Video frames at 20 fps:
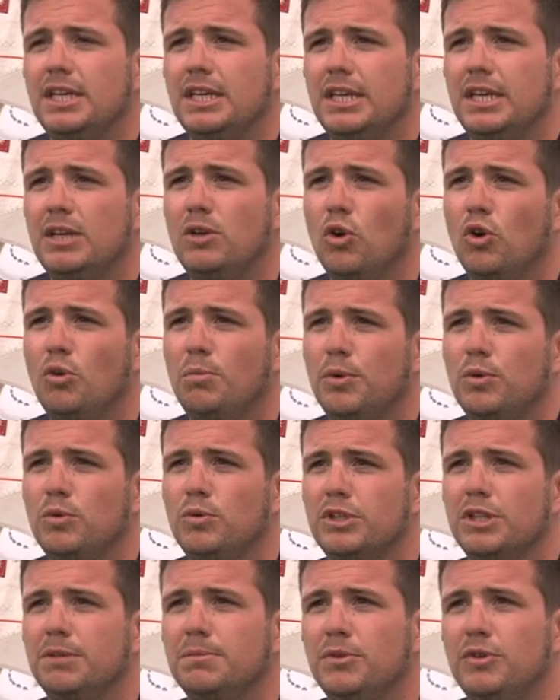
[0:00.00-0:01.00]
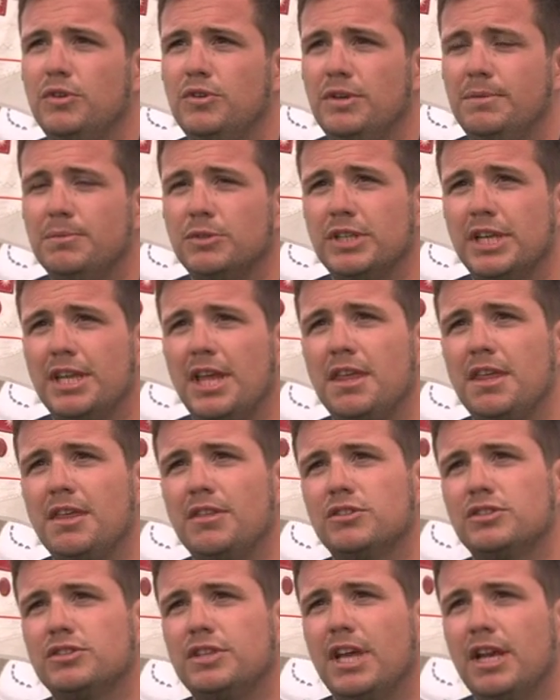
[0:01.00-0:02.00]
Y luego, por último, hemos
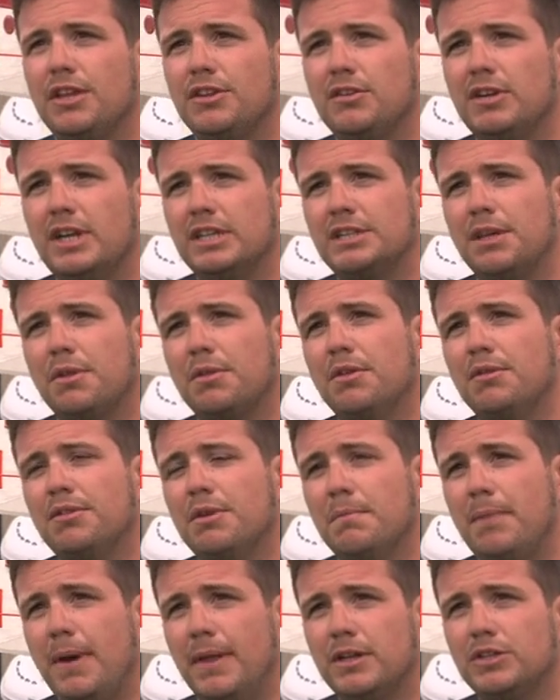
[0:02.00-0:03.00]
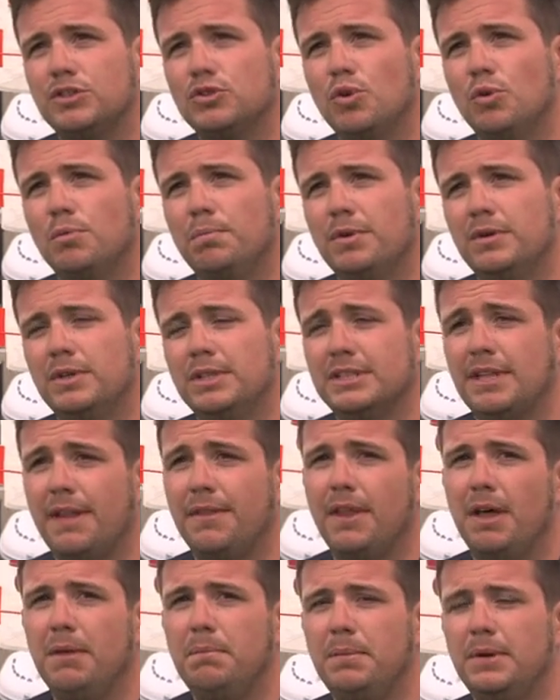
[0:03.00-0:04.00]
añadido este año la sección de paddle sub,
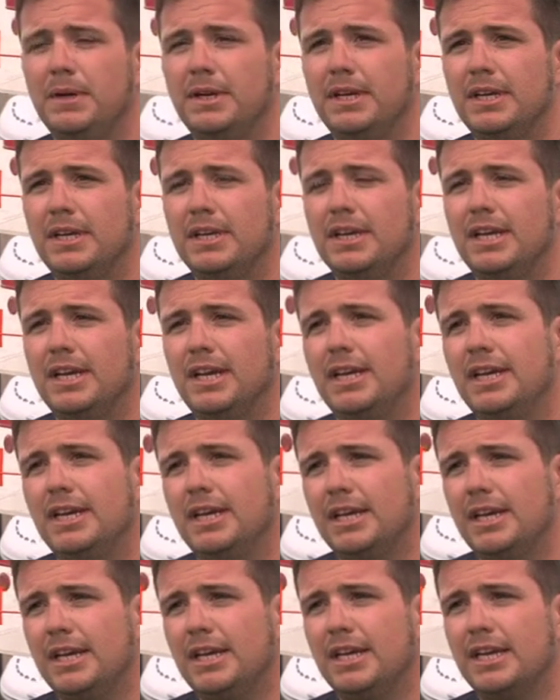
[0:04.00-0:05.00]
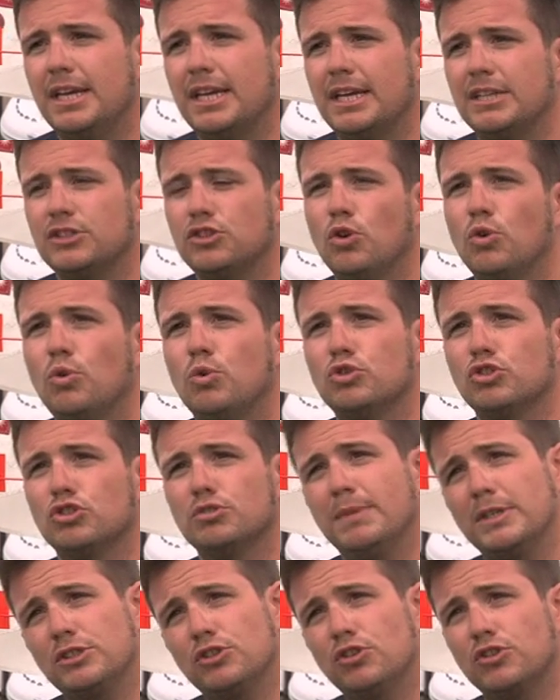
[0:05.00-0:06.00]
stand-up, eh, que son
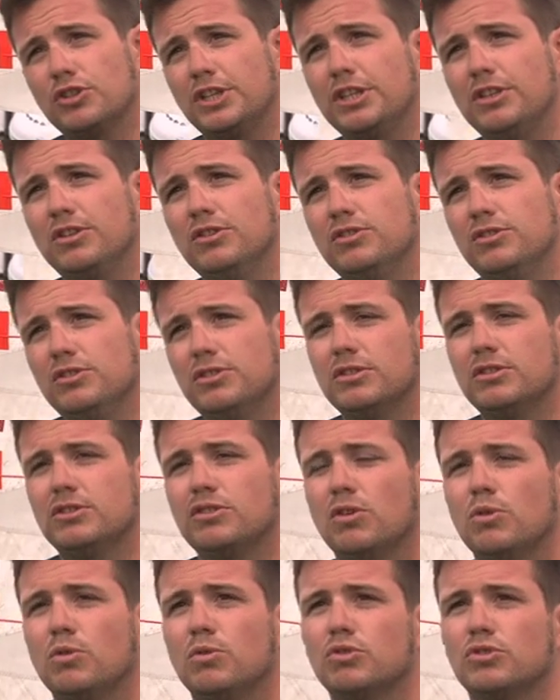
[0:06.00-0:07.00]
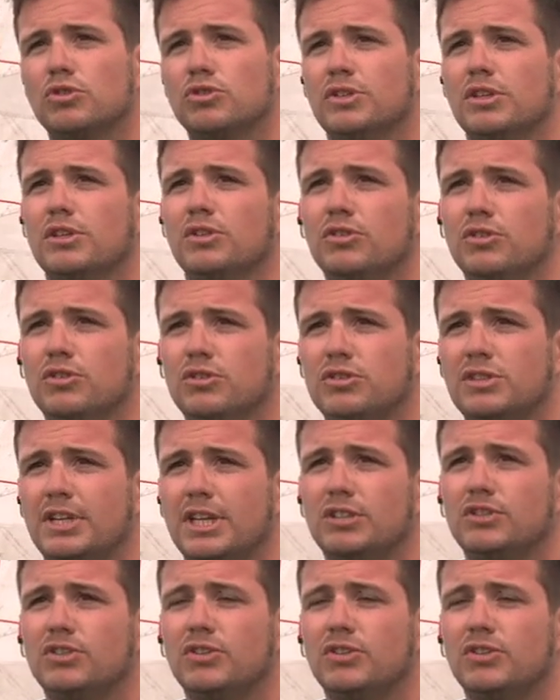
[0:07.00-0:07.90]
cursos más cortitos, son cursos de dos, tres